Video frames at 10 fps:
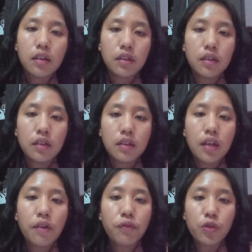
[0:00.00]
eh,
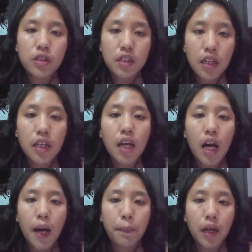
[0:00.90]
dan fungsinya
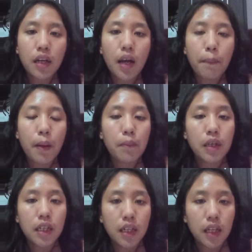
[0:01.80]
diharapkan dapat
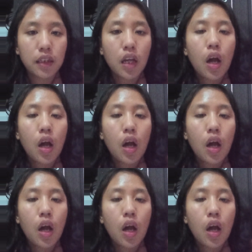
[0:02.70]
meningkat.